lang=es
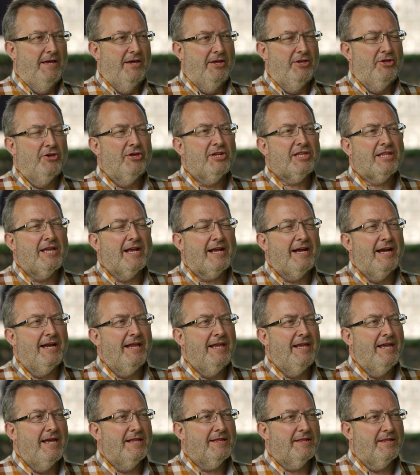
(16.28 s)
Yo
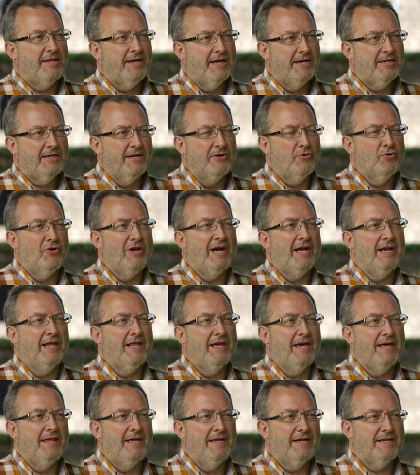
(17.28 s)
destacaría tres
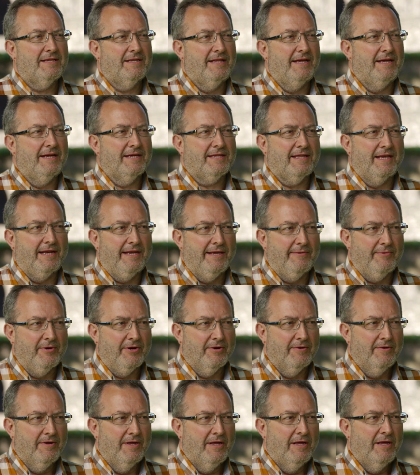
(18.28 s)
singularidades de este
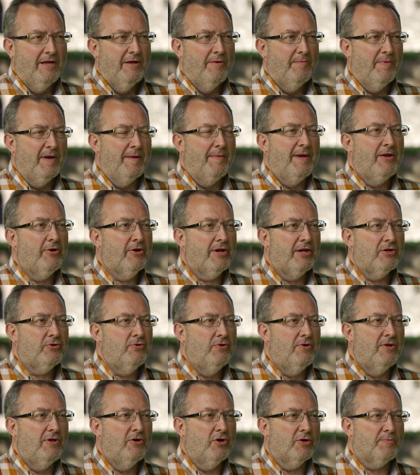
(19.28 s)
libro. Primero, que es
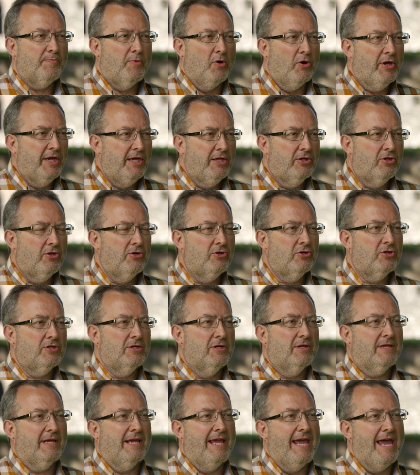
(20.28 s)
uno de los poquitos
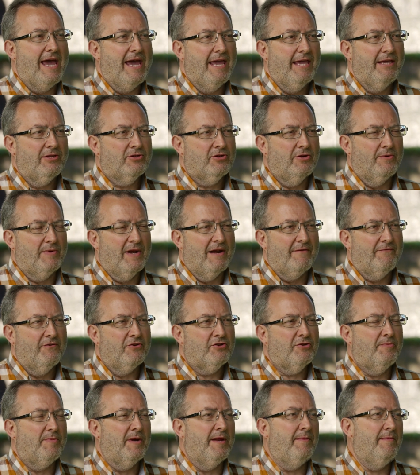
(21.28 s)
que hay sobre
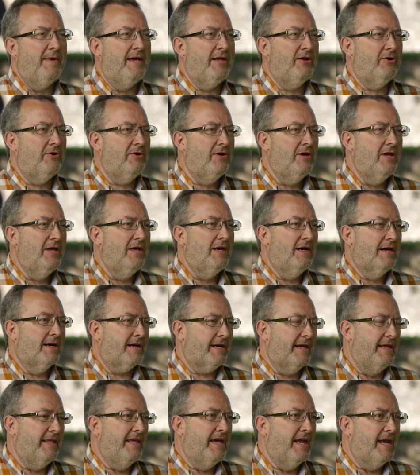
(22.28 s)
Alfonso I,
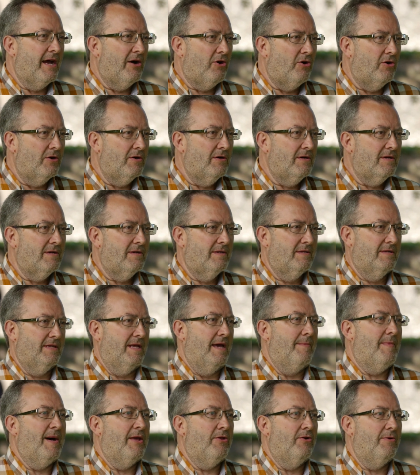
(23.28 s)
rey de Aragón,
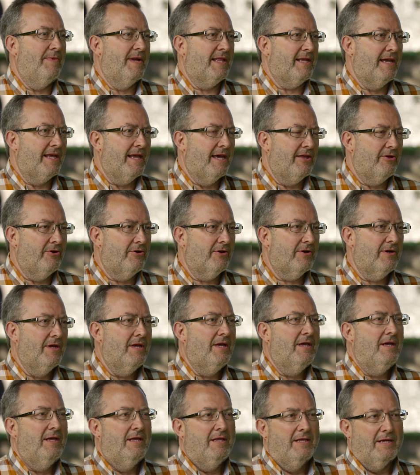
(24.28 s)
llamado el batallador,
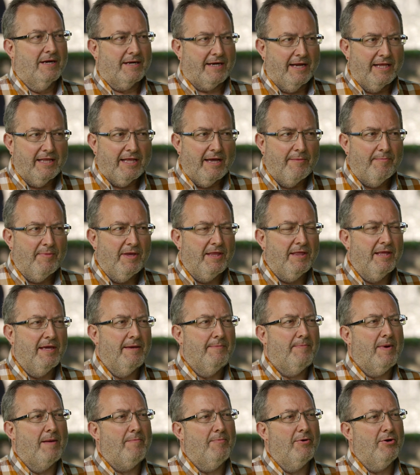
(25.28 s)
rey también
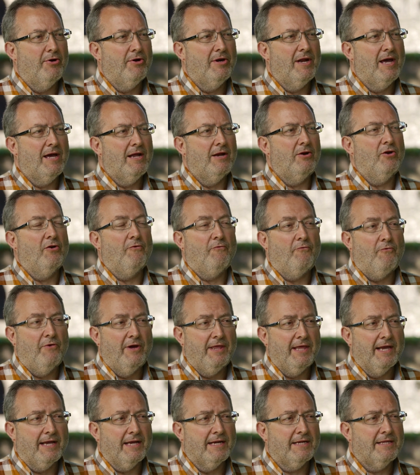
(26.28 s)
de Pamplona, lo
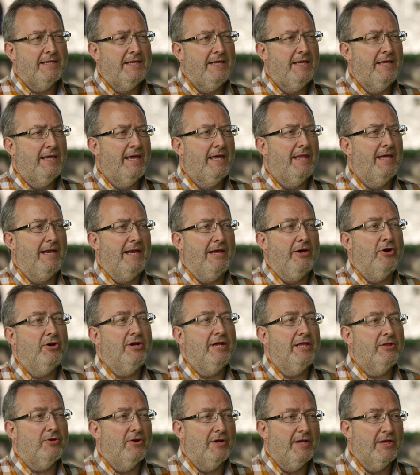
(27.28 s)
fue de Castilla, de
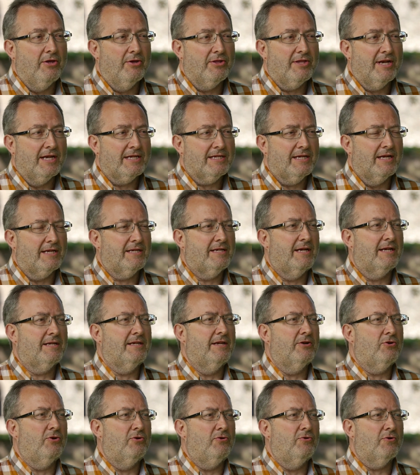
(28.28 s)
León y Toledo tras
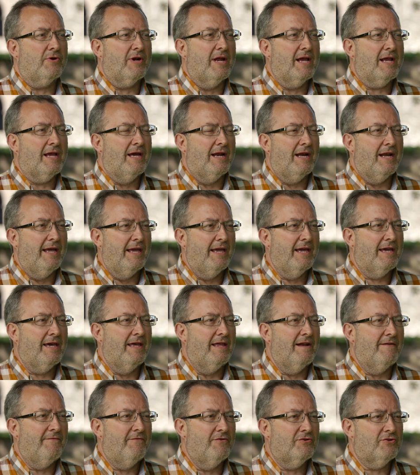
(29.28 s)
casarse con Urraca, la hija
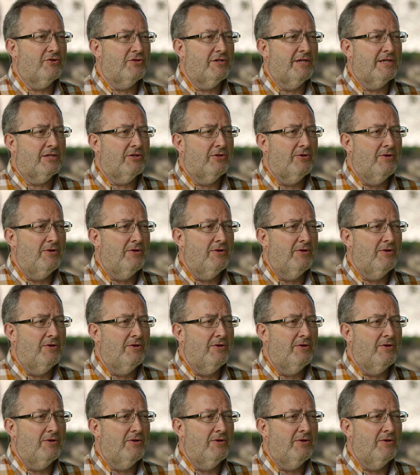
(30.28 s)
de Alfonso VI,